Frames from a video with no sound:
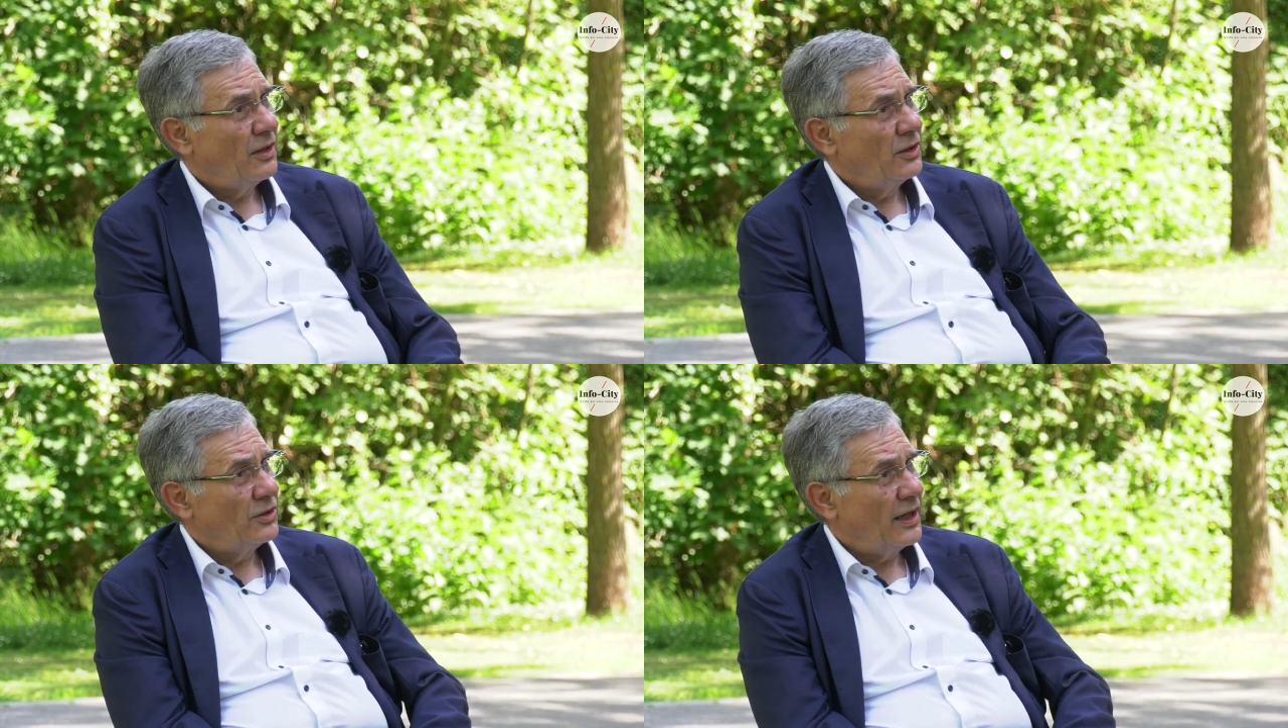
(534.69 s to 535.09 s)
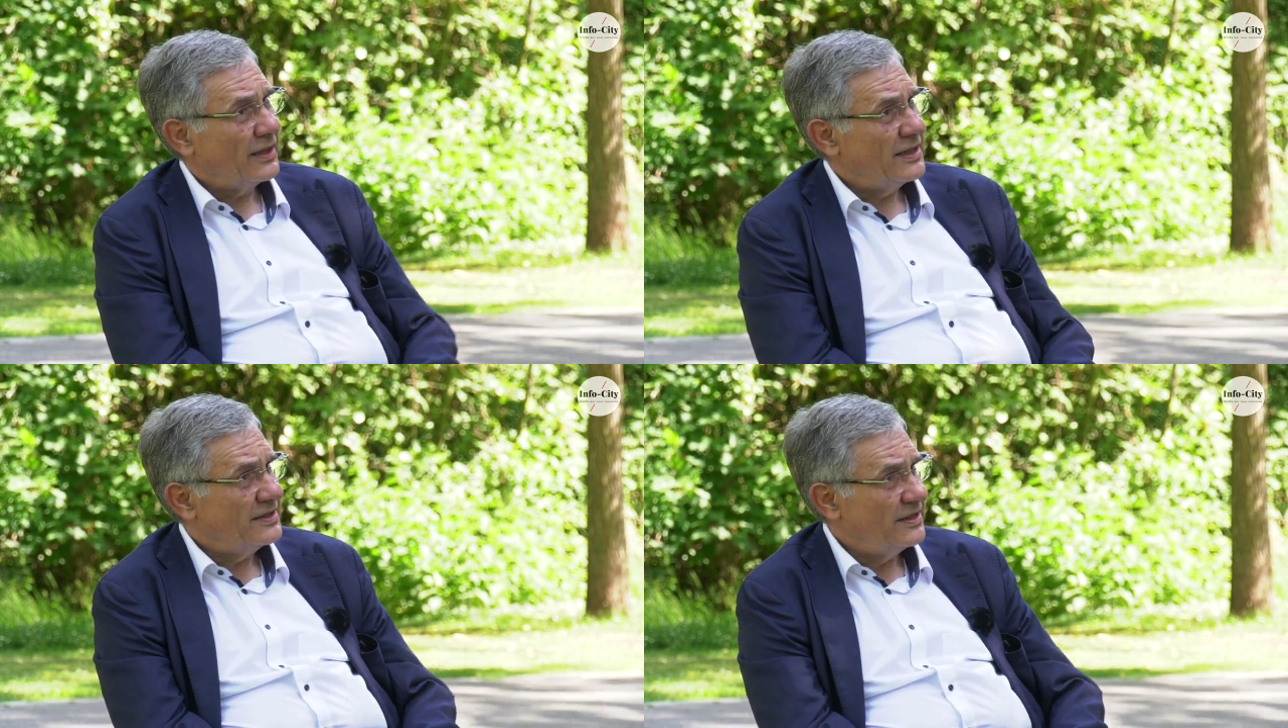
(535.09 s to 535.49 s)
euh, de la
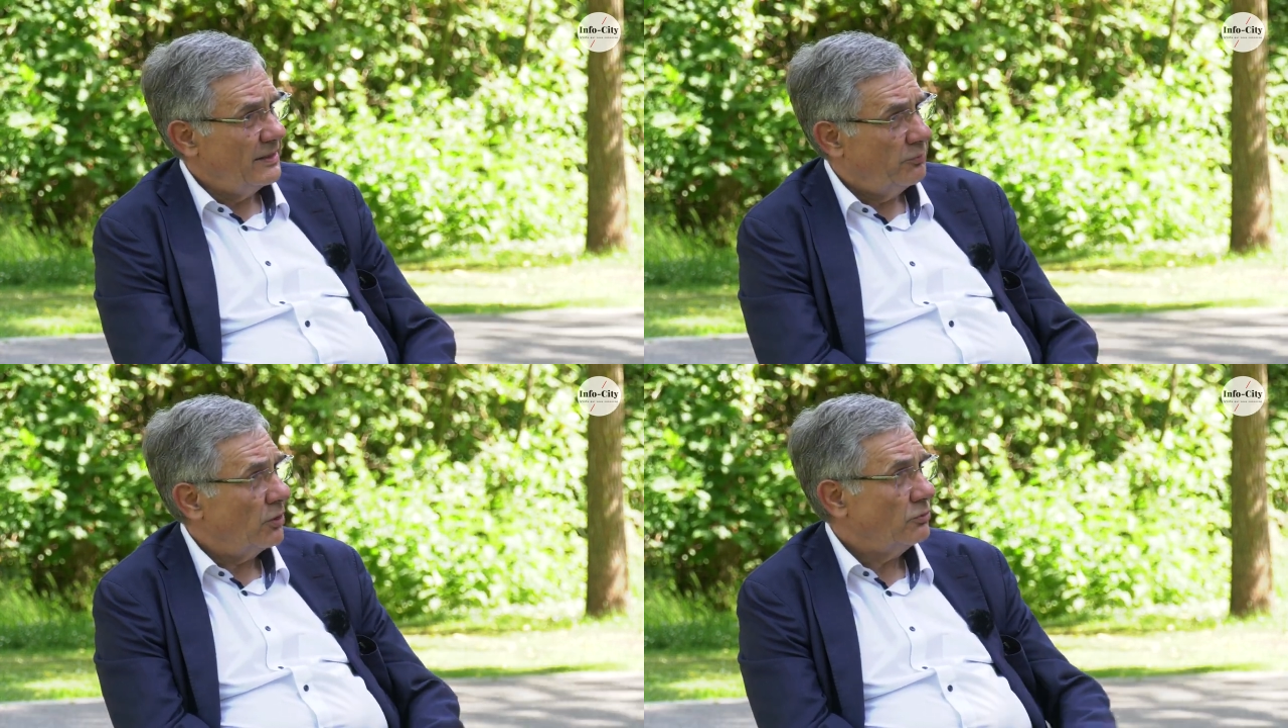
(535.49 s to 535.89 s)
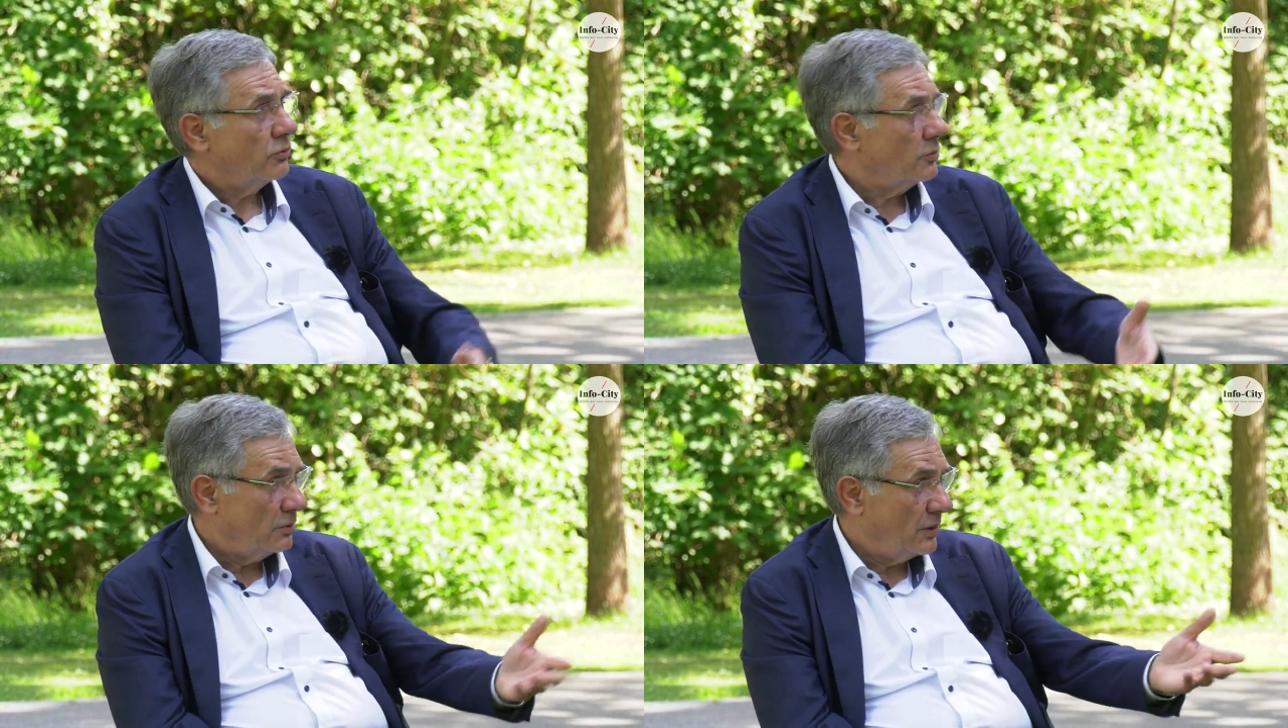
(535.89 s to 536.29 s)
Caisse des dépôts,
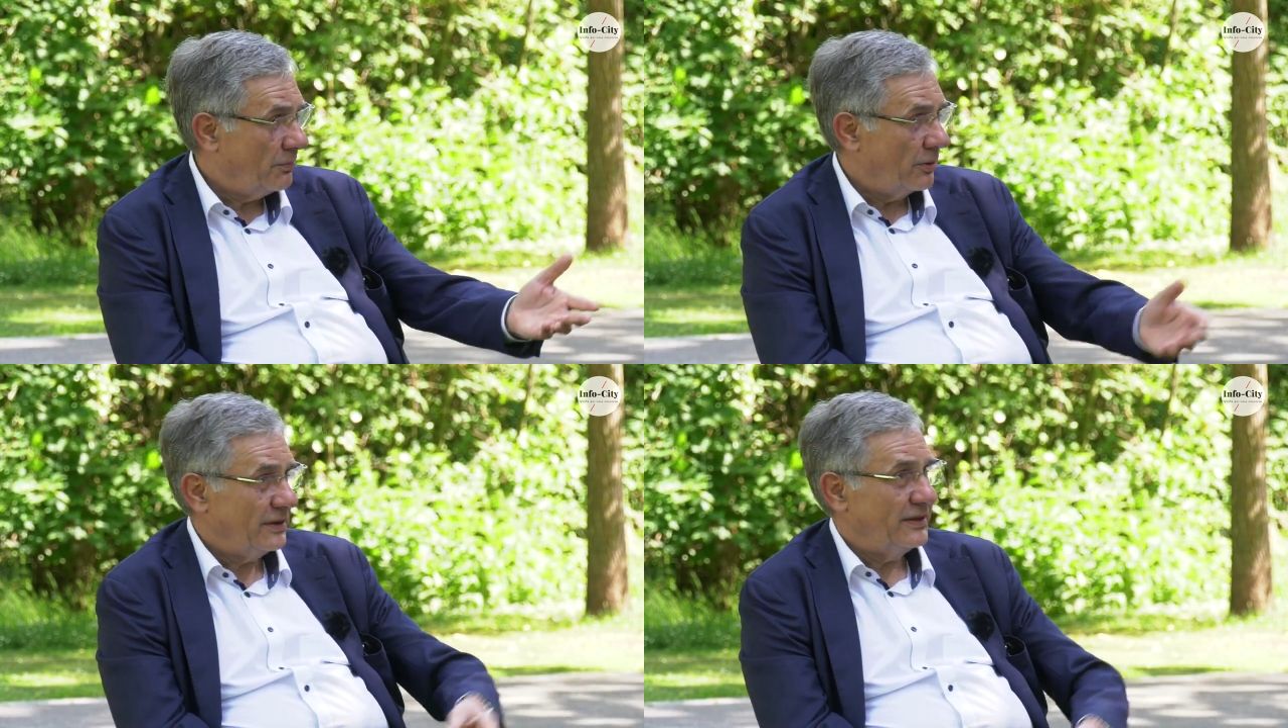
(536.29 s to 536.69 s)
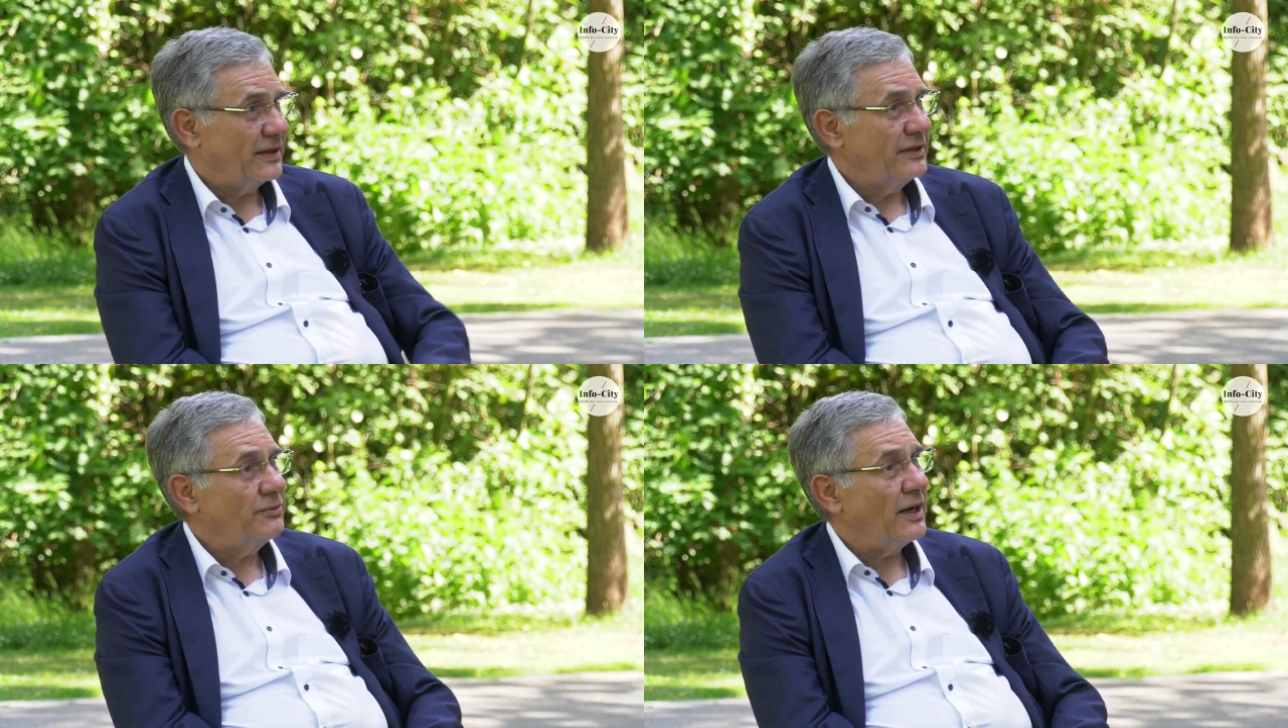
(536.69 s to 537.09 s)
donc de la Banque des
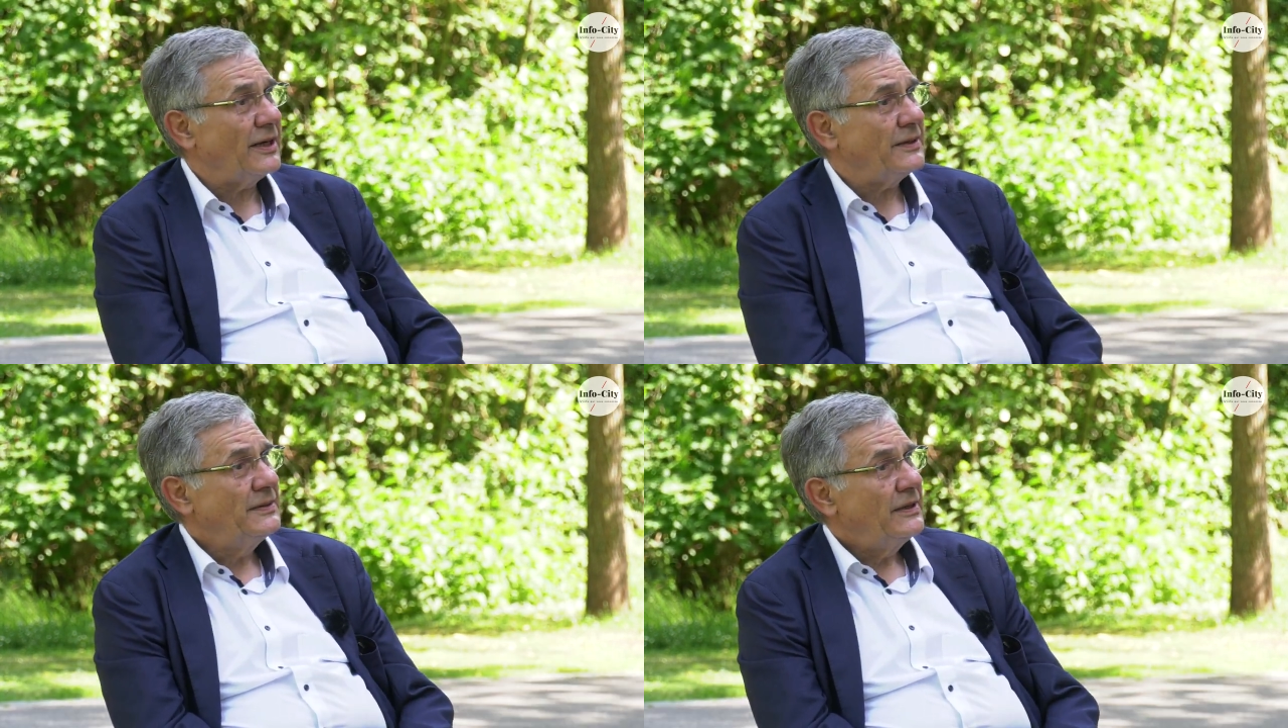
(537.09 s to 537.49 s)
territoires,